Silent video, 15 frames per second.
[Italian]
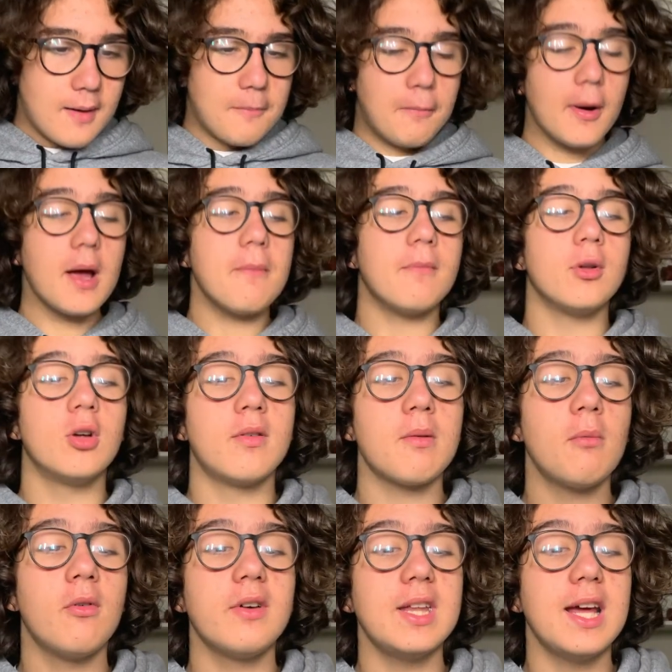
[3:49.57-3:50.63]
Poi
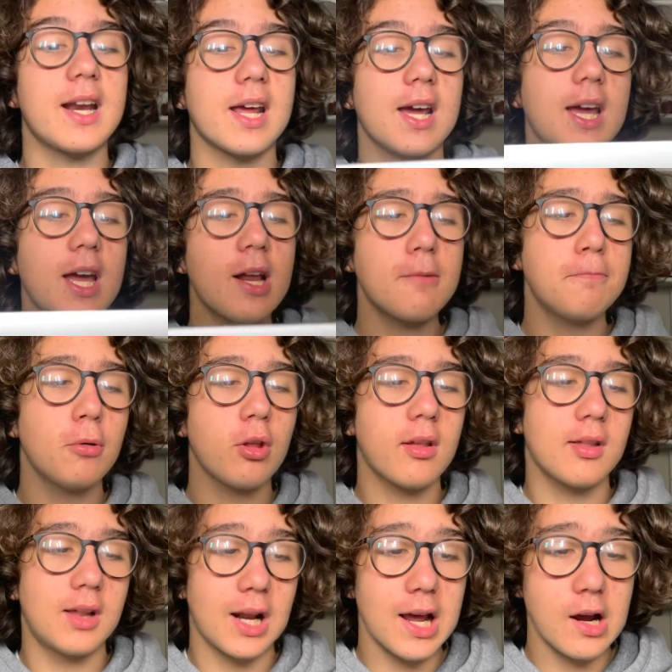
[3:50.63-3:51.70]
dovremmo vedere
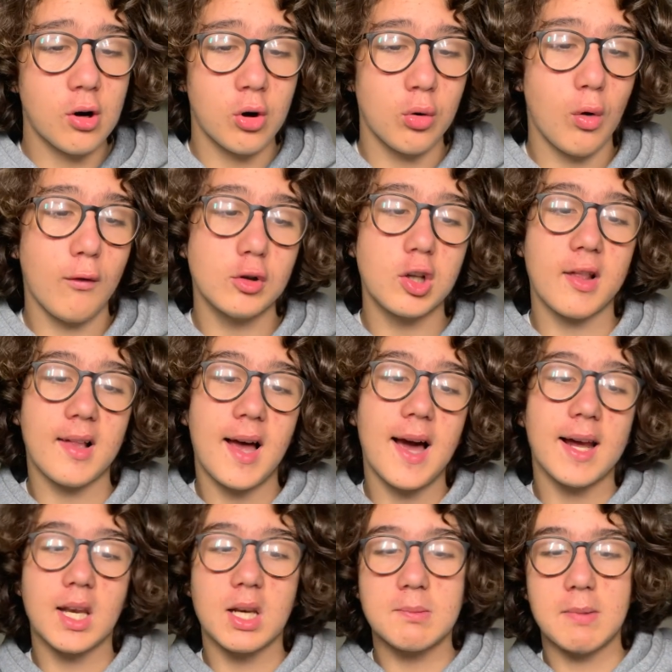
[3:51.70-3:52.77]
AirPods 3 con nuovo
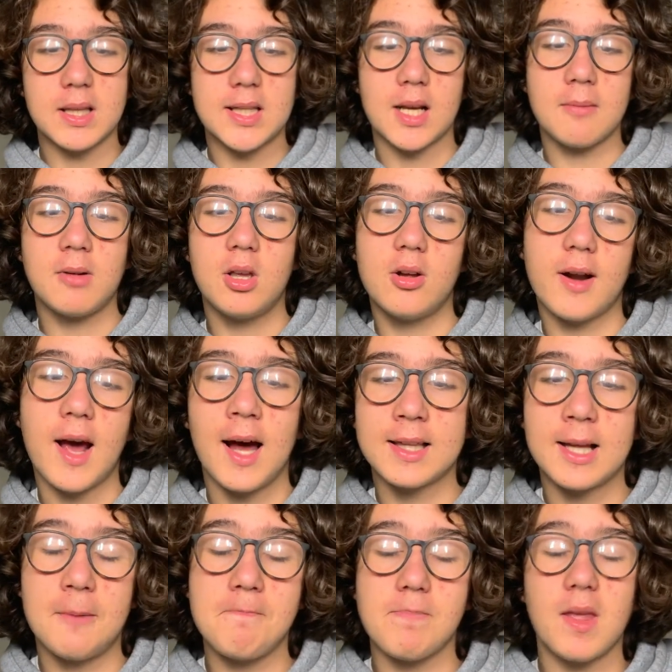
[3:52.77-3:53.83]
design, batteria
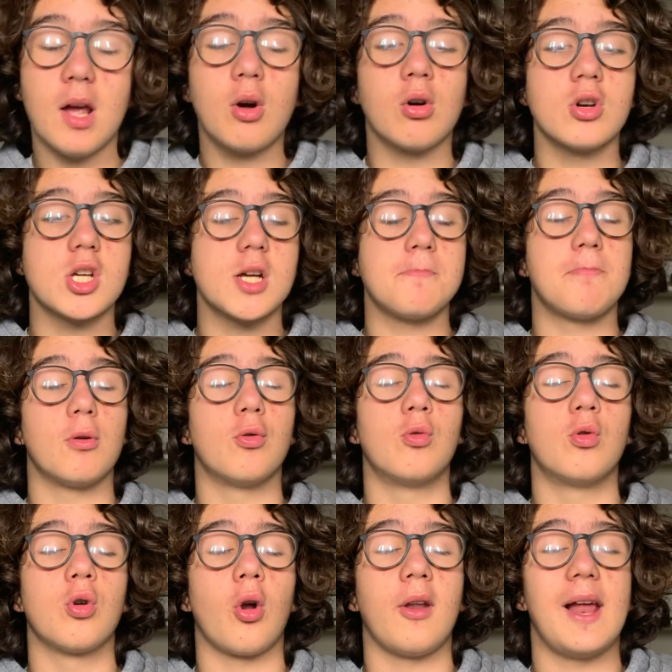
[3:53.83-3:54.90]
migliorata e con chip
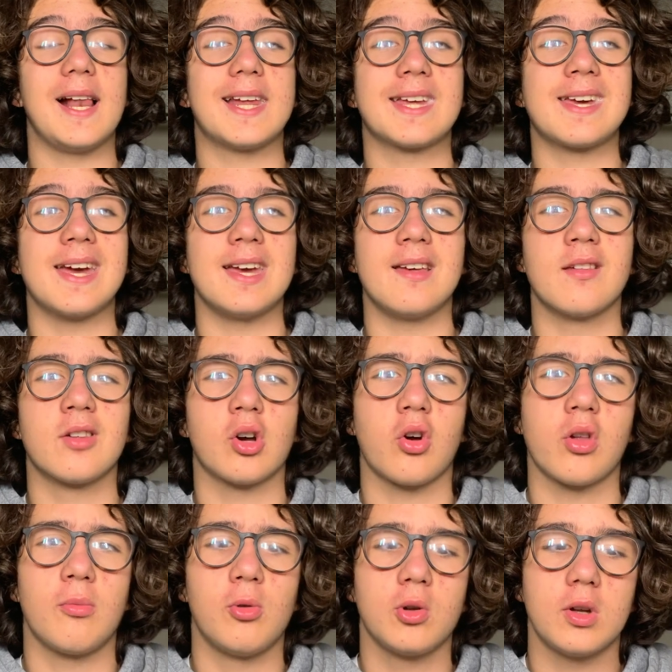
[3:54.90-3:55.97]
1 nel case,
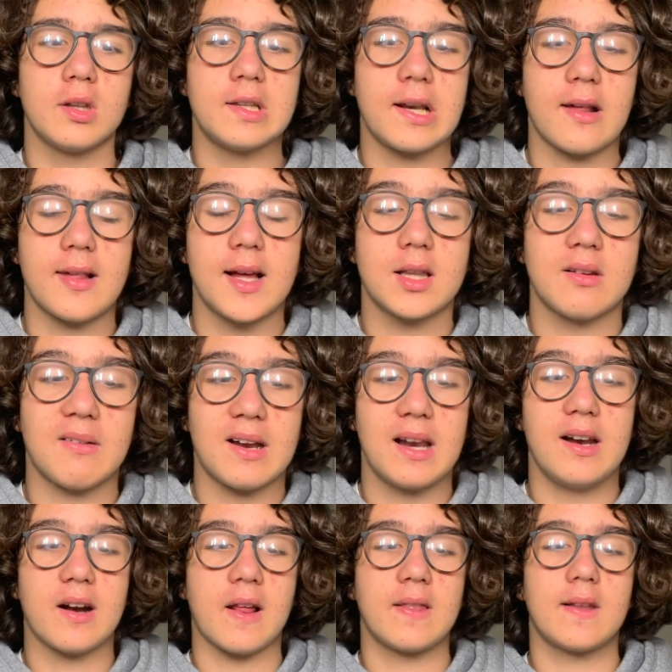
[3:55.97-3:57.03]
cosa molto interessante perché
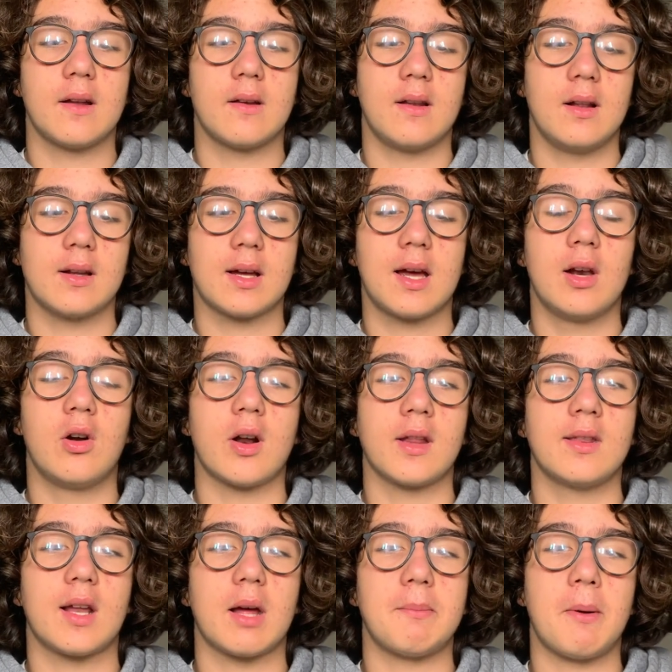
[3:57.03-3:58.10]
le rende lo
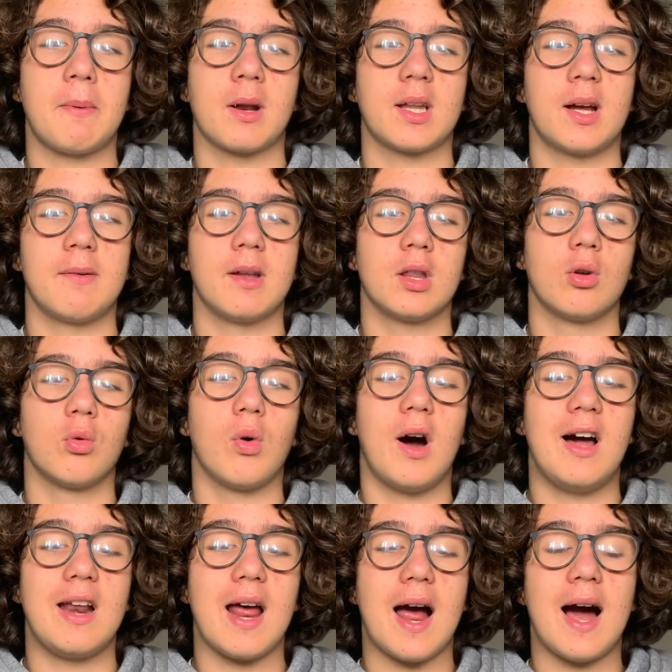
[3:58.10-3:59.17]
renderebbe praticamente
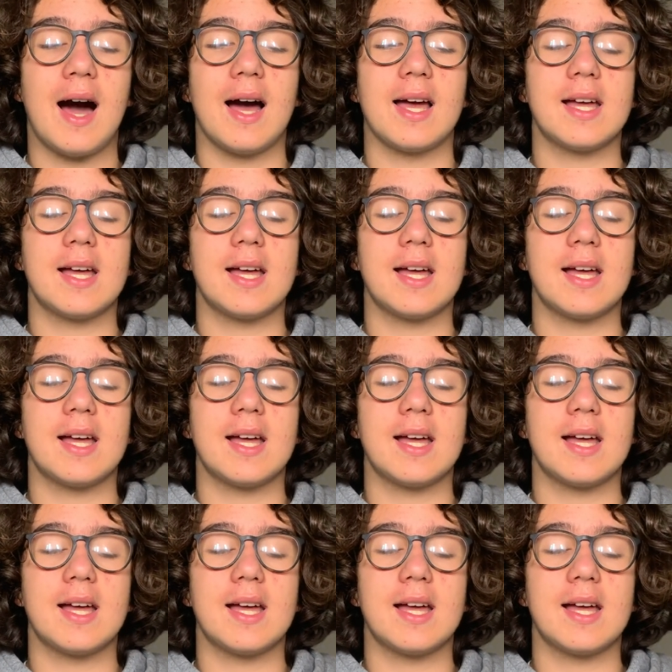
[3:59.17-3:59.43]
uguale a